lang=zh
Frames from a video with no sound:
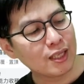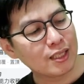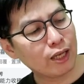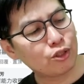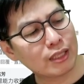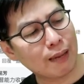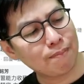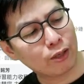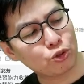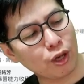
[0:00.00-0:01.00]
也许在
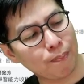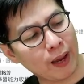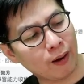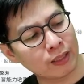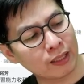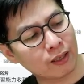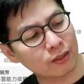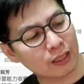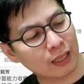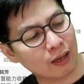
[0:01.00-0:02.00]
面具背后能够
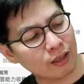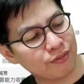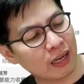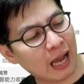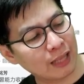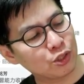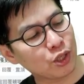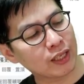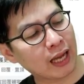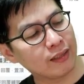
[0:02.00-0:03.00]
得到一份安
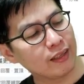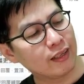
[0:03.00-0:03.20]
全感，